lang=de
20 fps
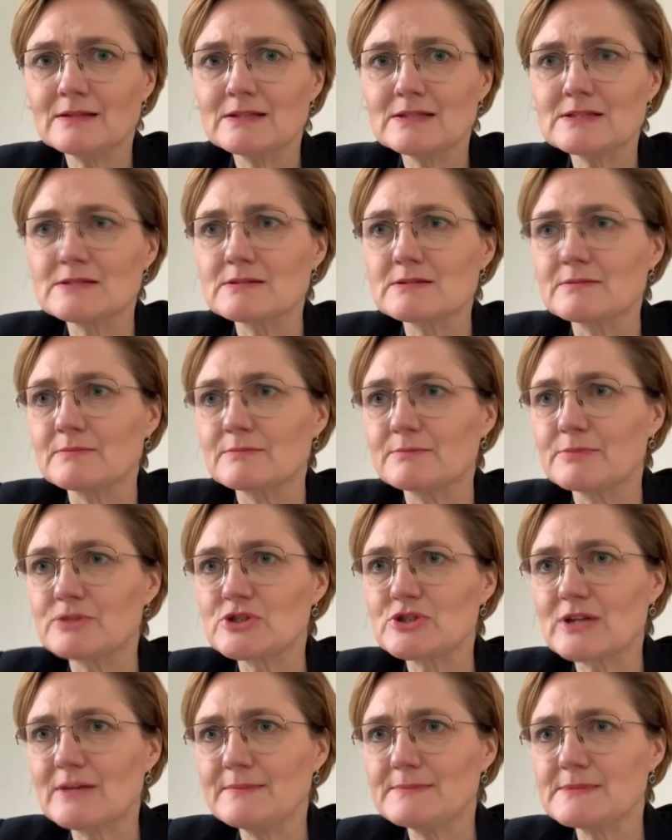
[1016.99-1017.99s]
Es
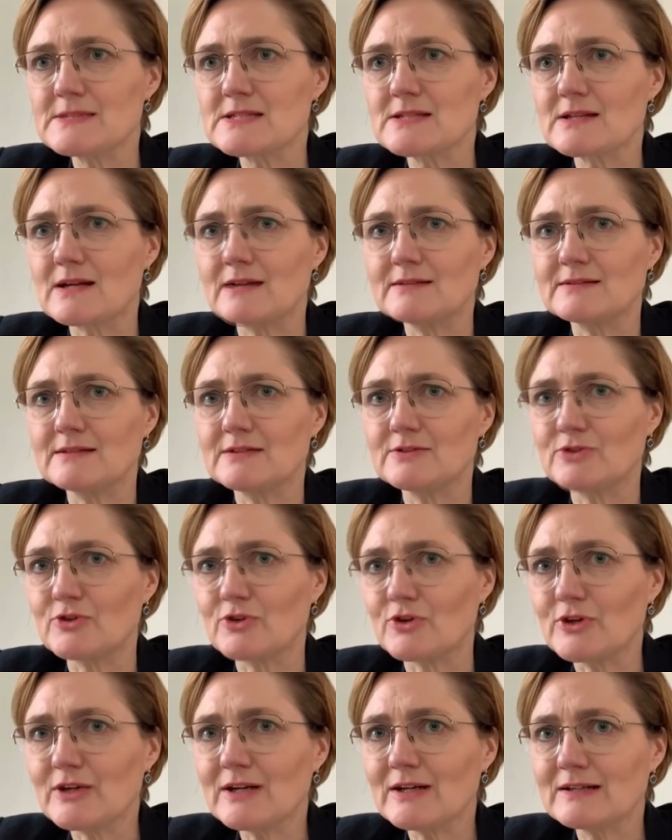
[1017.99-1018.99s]
beschreibt sich gerade ein
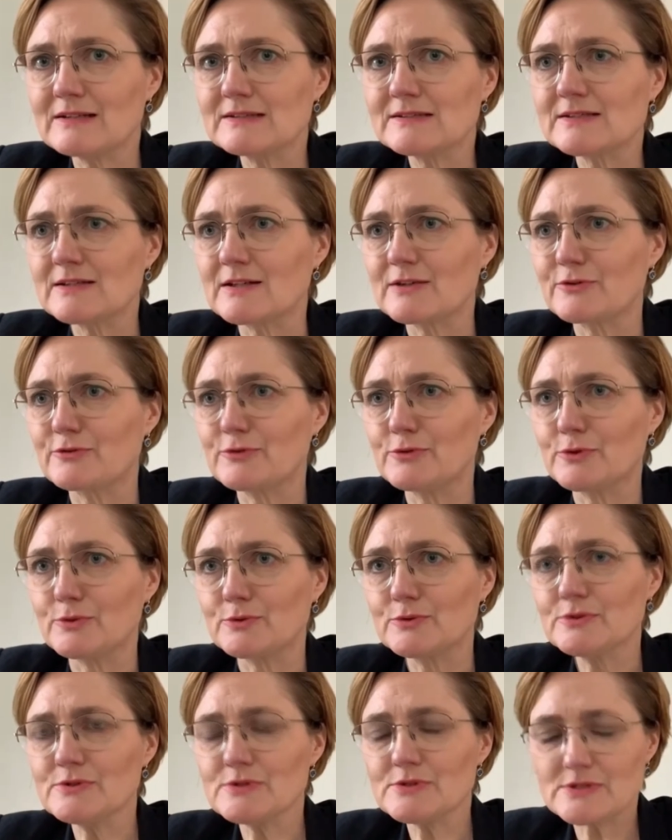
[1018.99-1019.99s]
neuer Alltag für
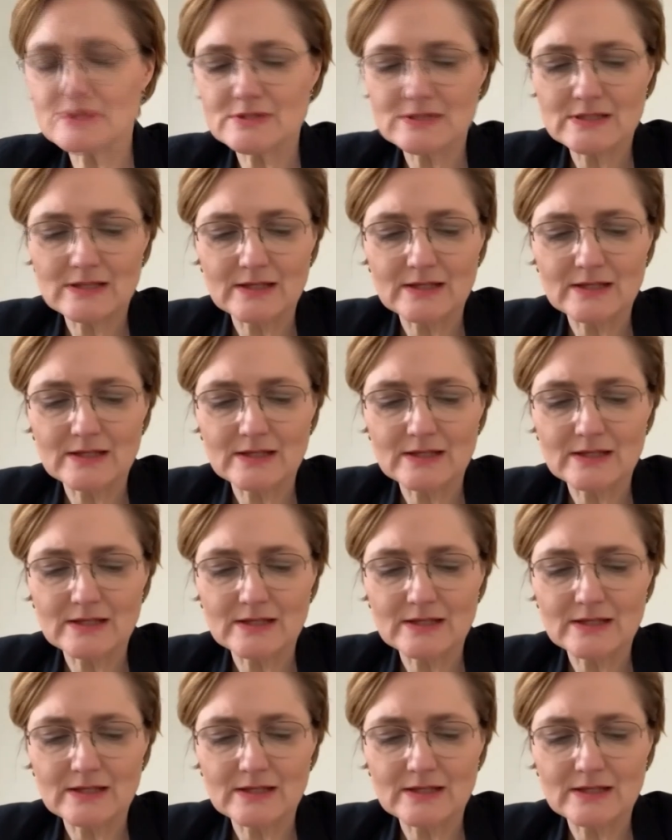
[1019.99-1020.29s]
uns.